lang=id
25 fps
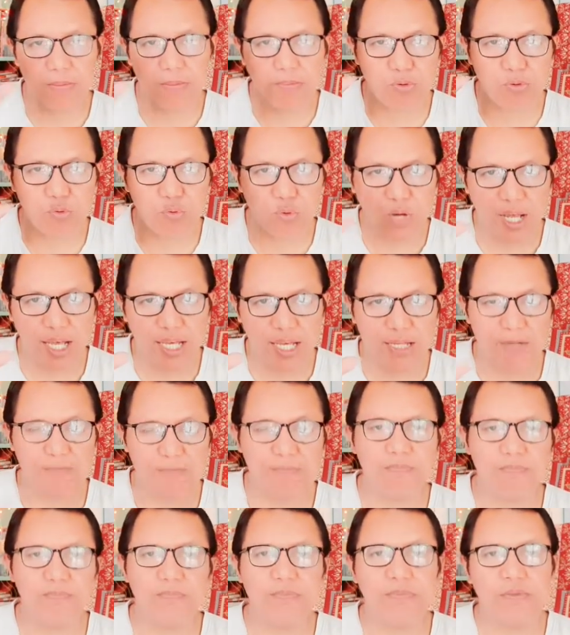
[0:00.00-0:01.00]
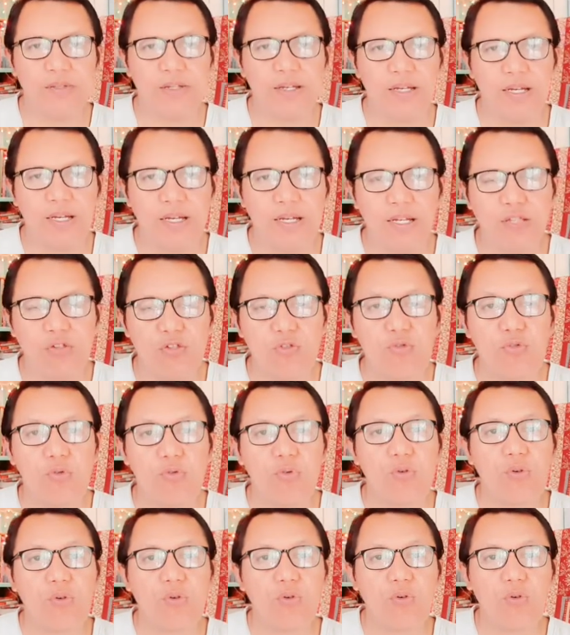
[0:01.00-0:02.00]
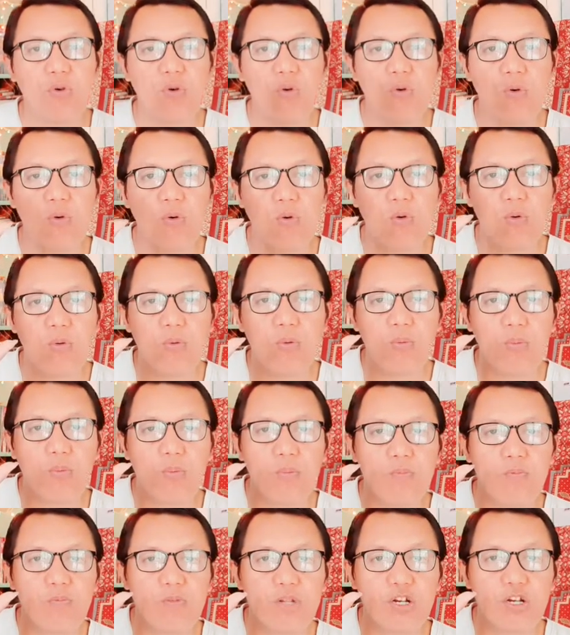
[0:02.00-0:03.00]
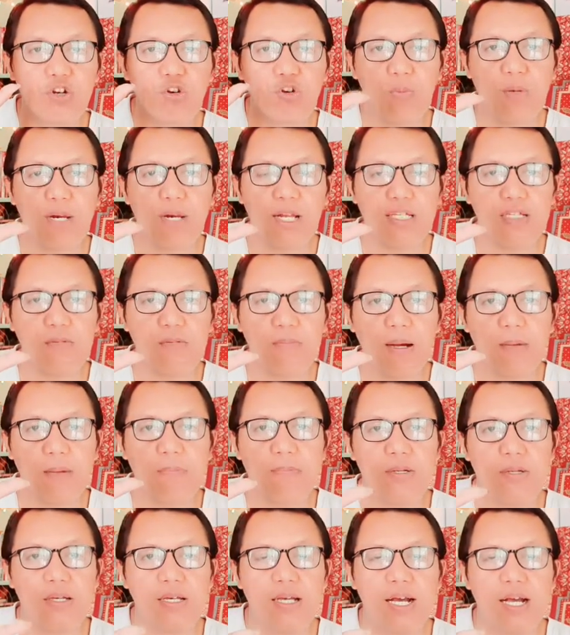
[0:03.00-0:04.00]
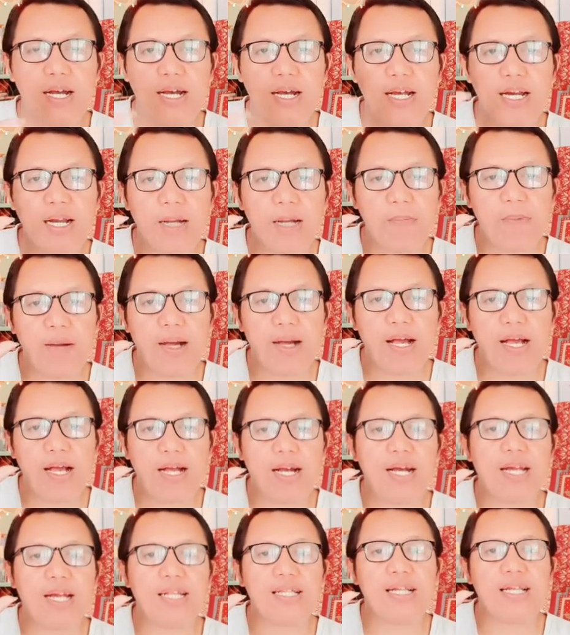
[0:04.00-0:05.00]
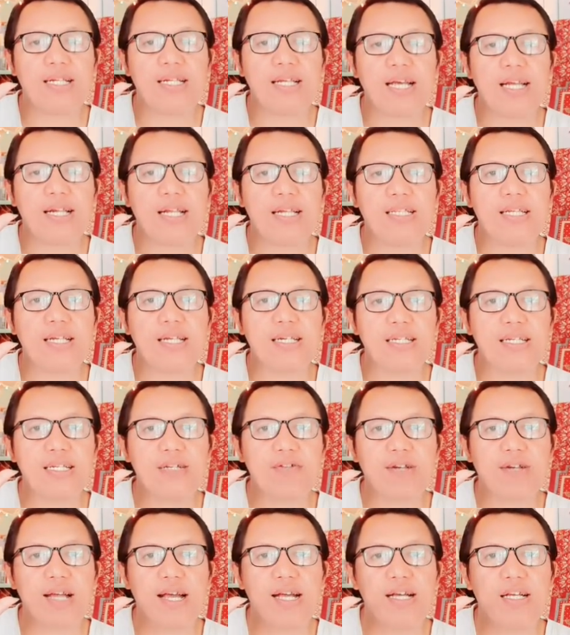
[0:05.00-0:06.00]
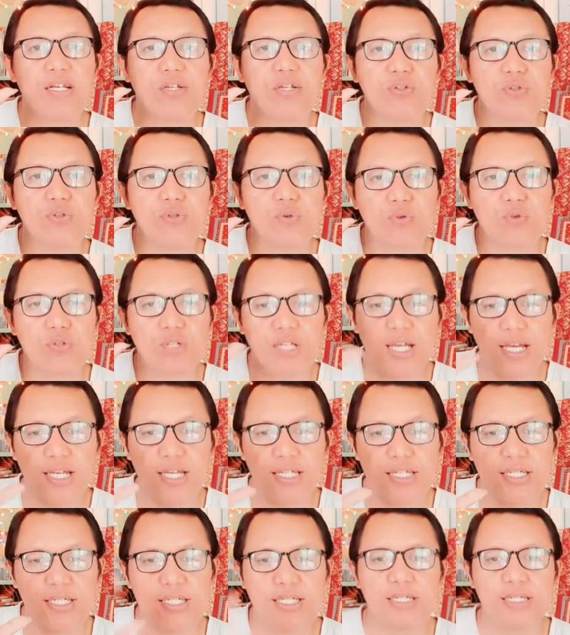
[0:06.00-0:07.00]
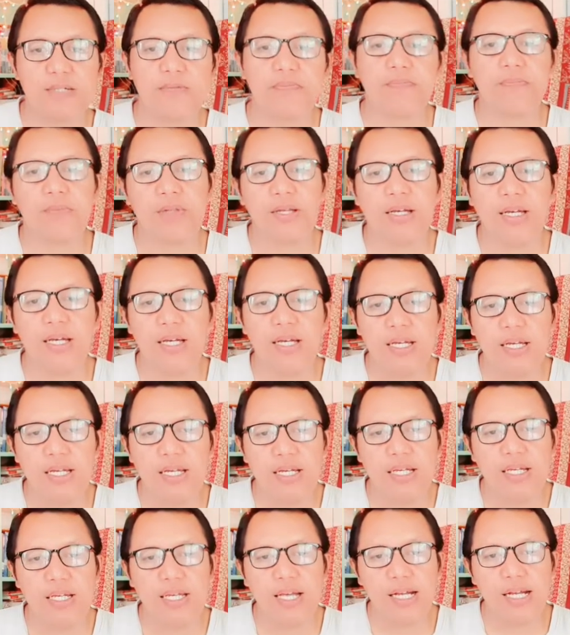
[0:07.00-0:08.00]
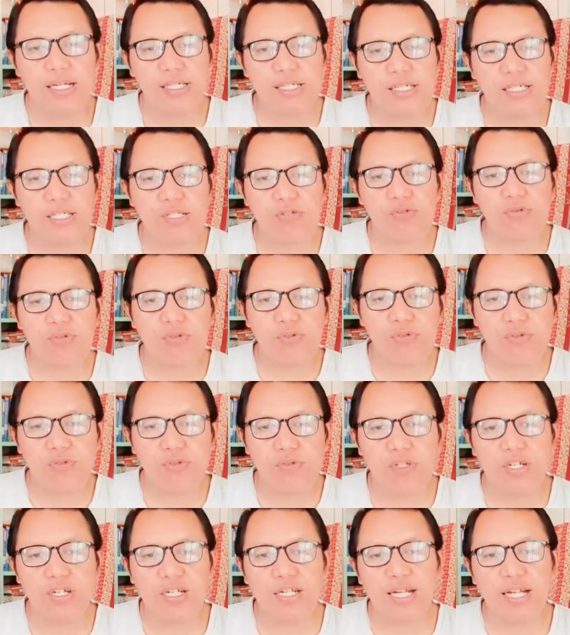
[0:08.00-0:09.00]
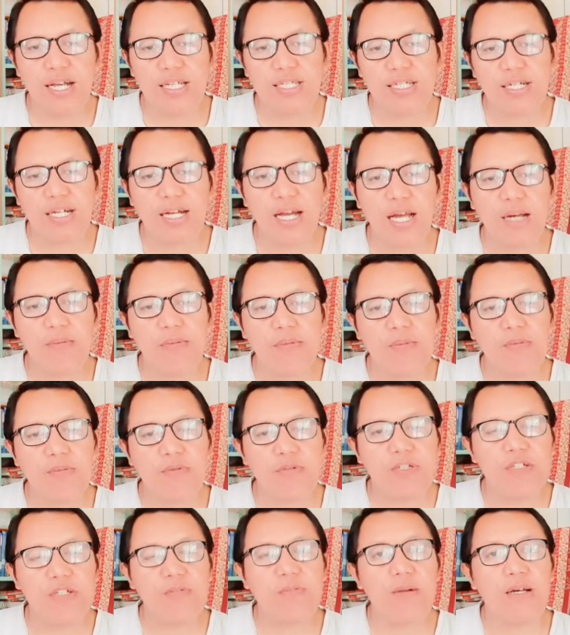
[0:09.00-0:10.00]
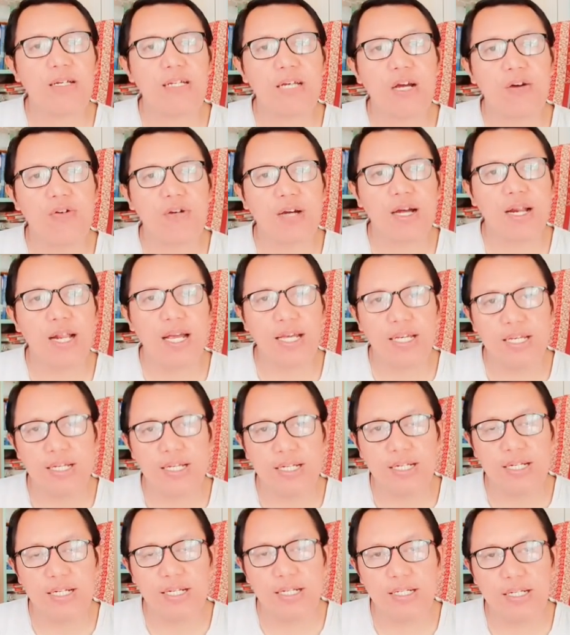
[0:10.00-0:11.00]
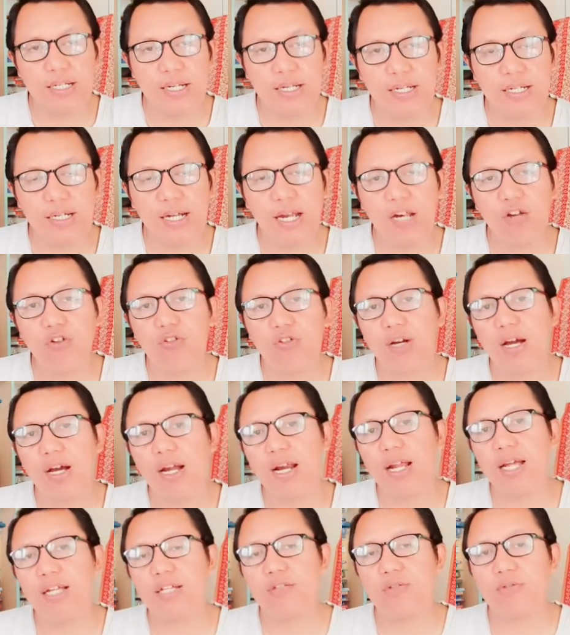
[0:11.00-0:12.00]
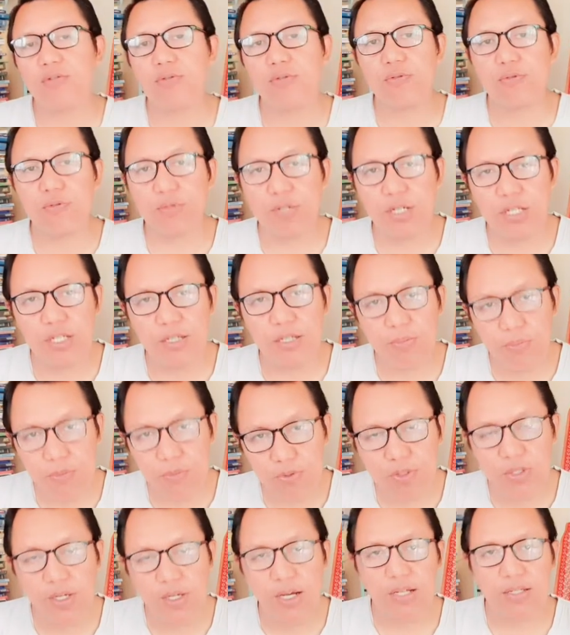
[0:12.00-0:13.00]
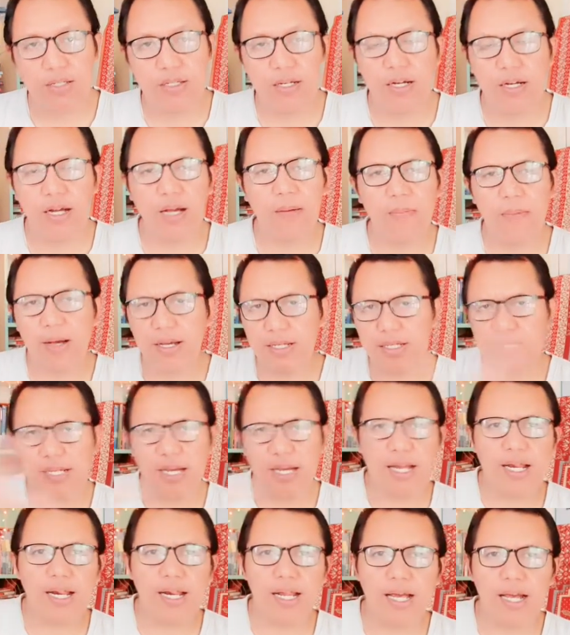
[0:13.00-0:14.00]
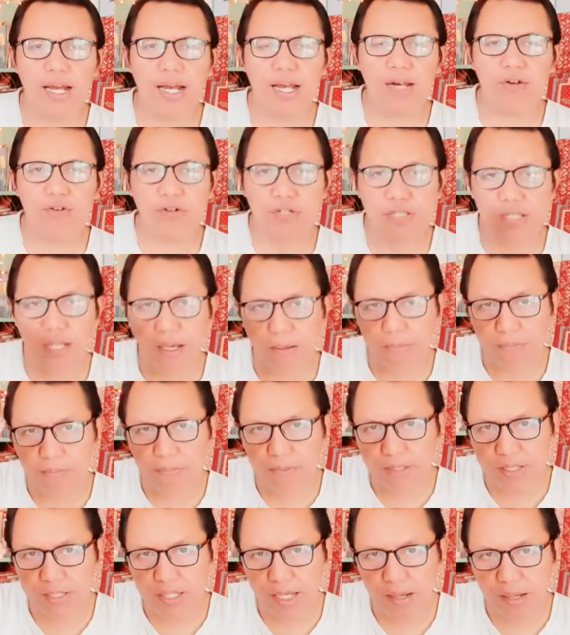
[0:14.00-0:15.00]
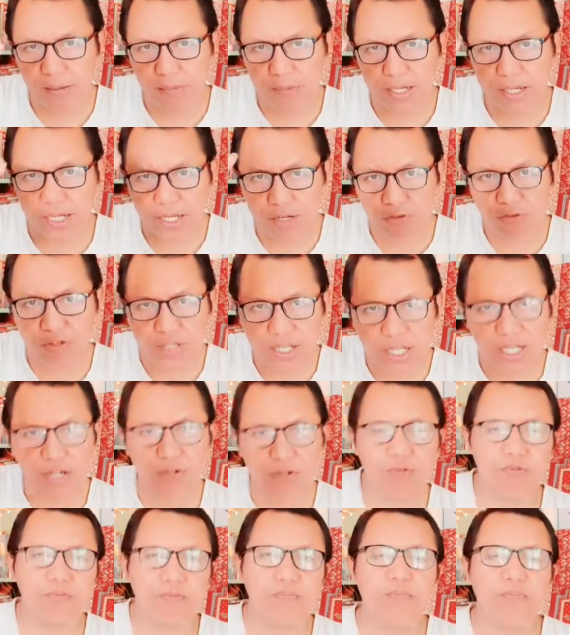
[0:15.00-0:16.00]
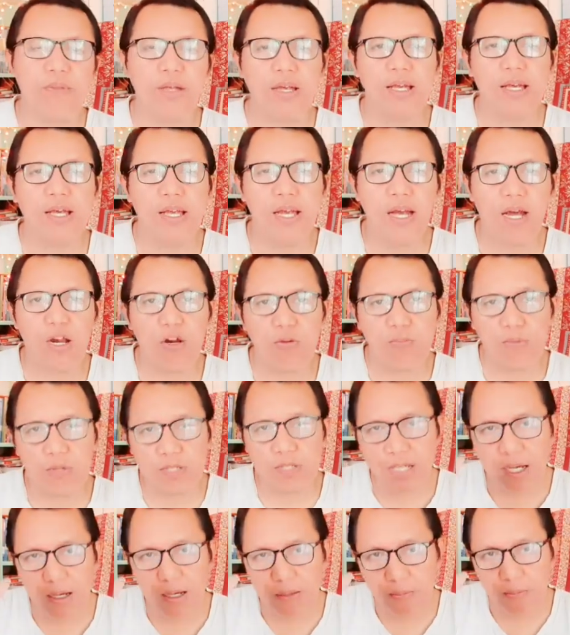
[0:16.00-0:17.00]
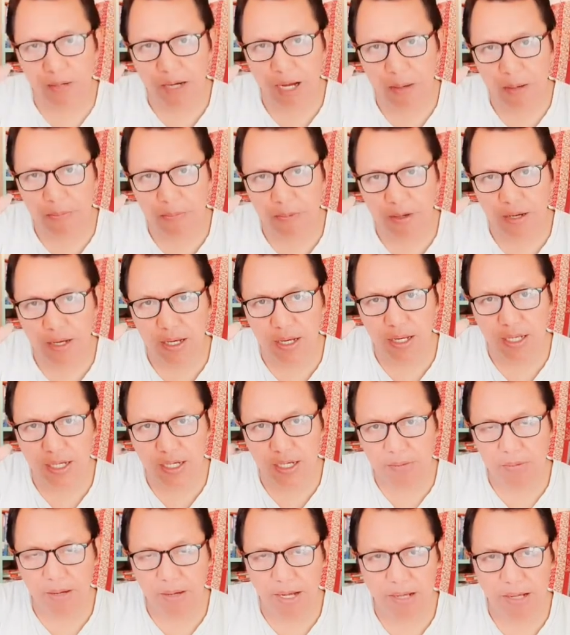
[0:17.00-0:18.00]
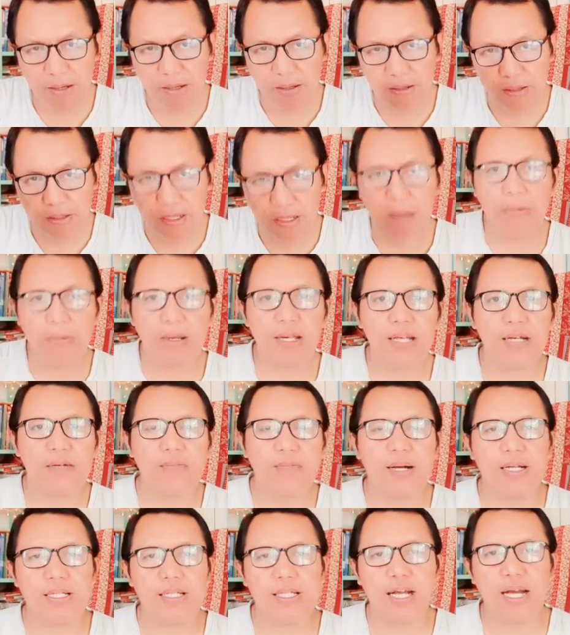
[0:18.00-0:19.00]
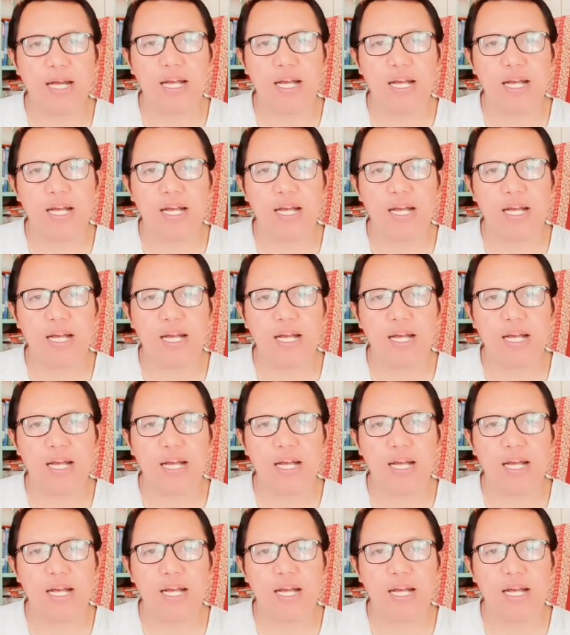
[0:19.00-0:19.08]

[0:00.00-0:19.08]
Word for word: tunai itu oh, rekomendasi Pak B agar apa agar nanti anda jadi orang sukses yang ketujuh tidak segan memuji pada orang lain jadi kalau orang lain itu sukses dipuji aja nggak masalah kalau kita bisa meniru-tiru kalau bisa mengambil hikmah ambil hikmahnya.